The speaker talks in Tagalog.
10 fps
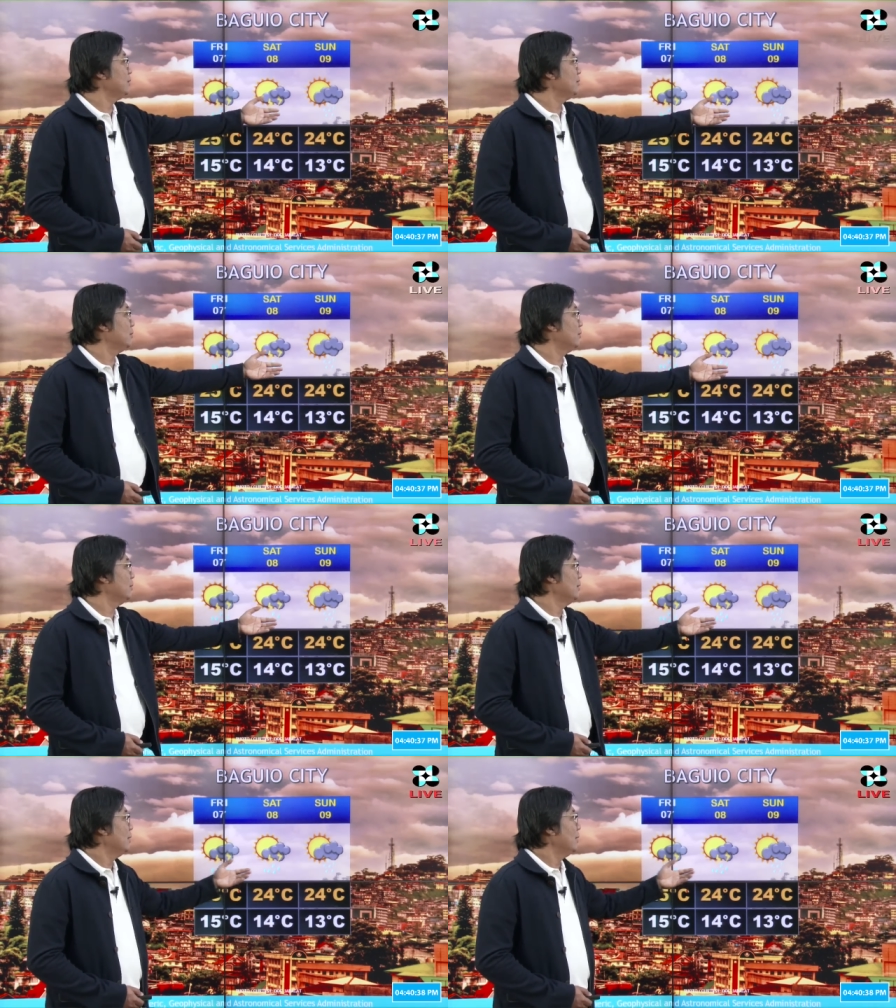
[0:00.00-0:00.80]
linggo,
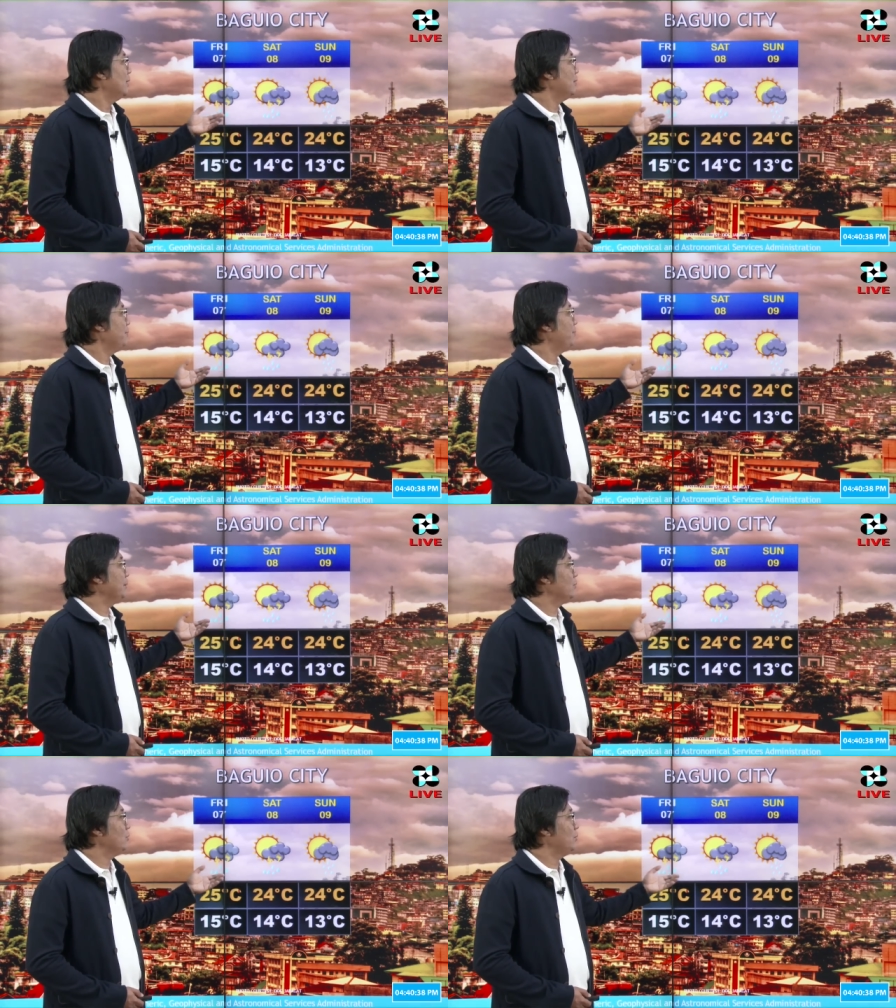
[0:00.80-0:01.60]
uh,
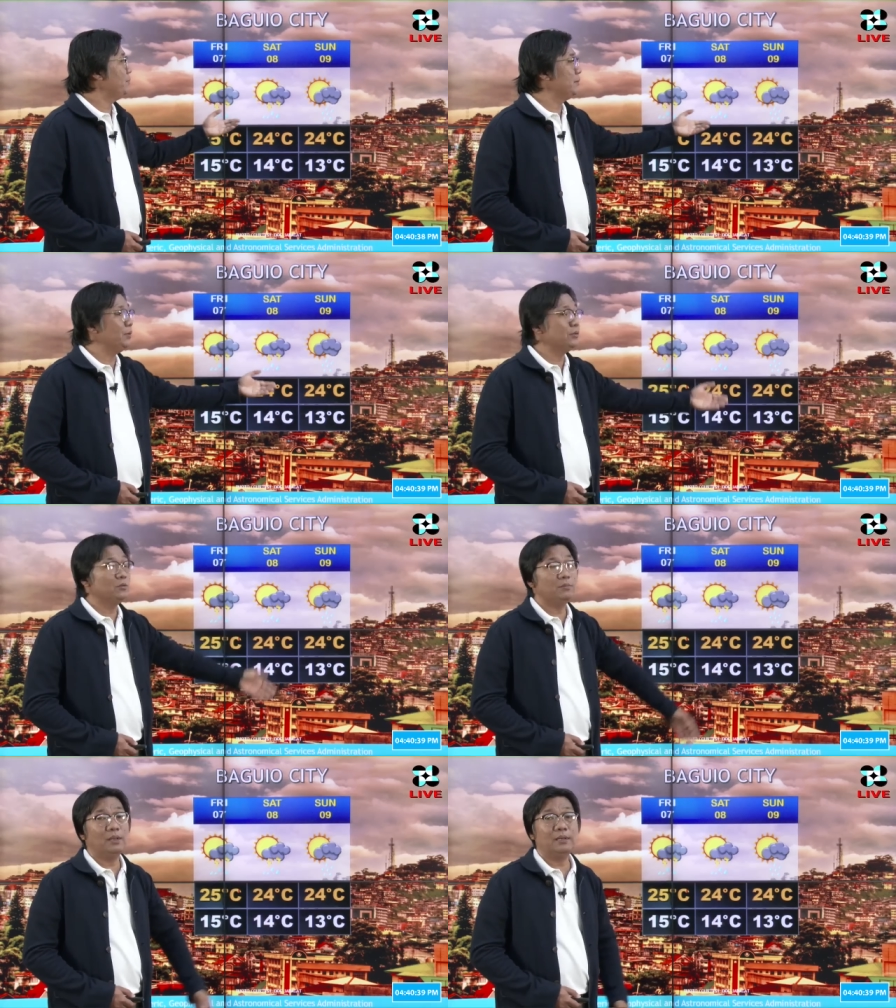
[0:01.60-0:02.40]
patuloy pa rin po
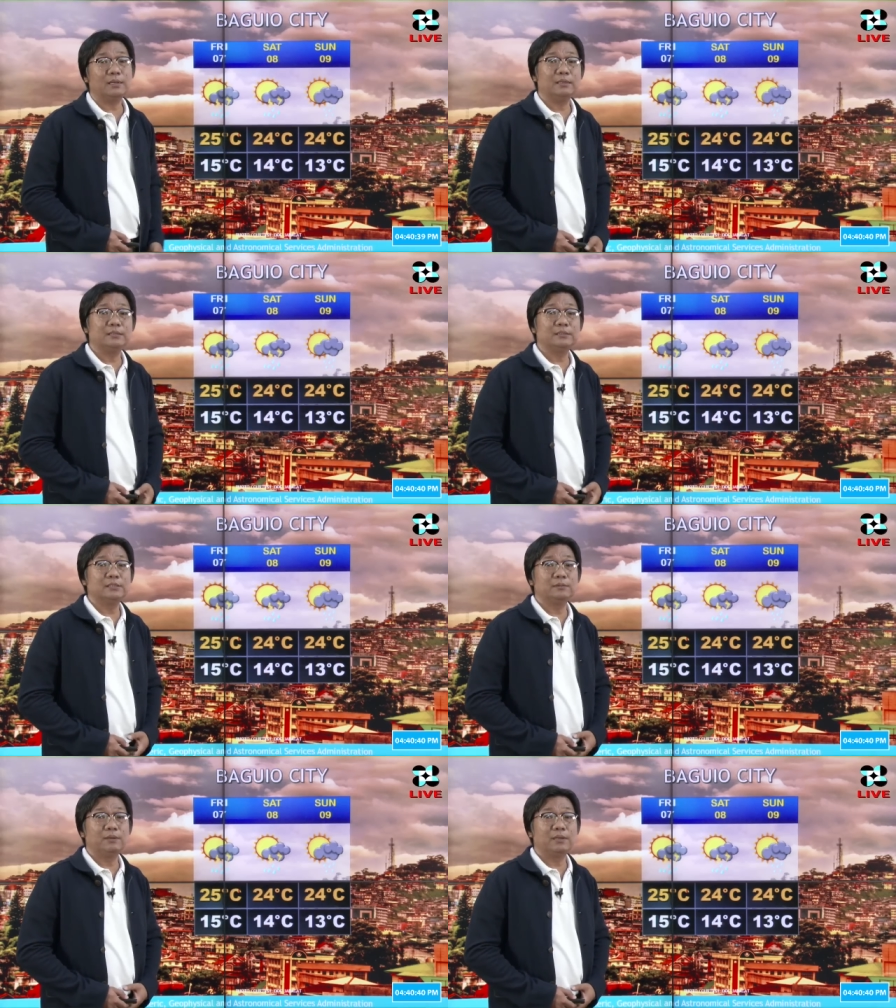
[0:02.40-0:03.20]
itong makakaranas
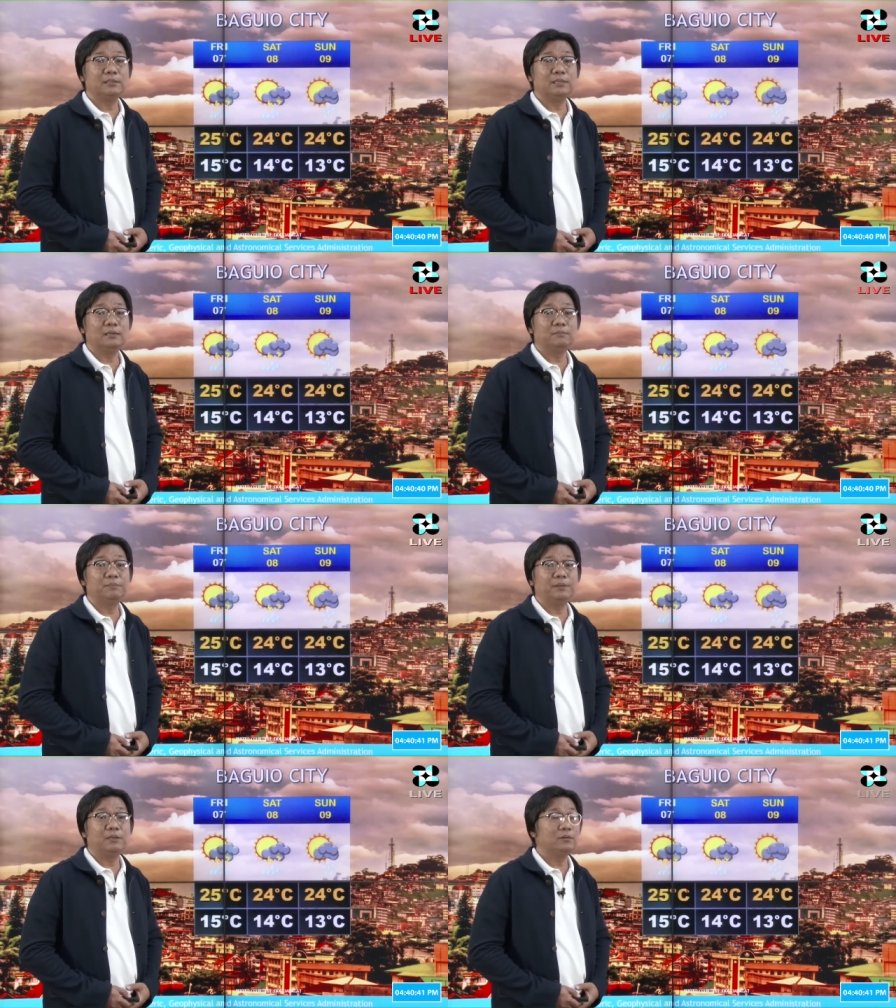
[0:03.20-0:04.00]
ng magandang
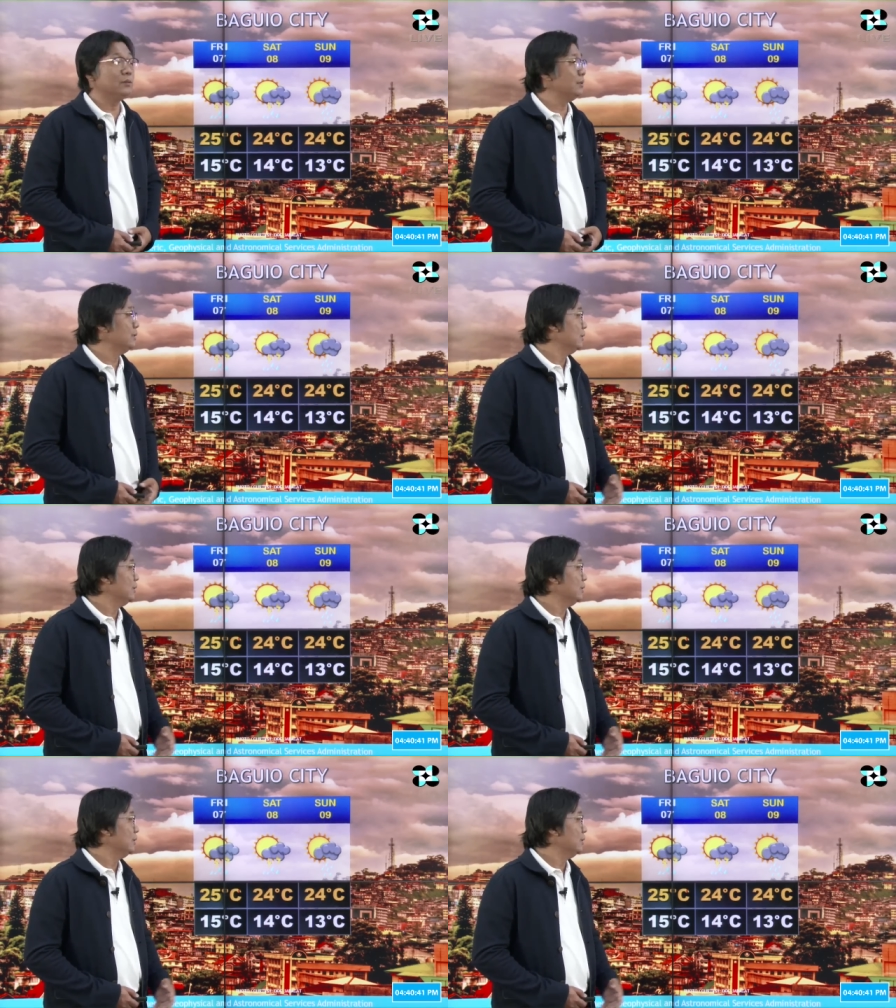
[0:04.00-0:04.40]
panahon.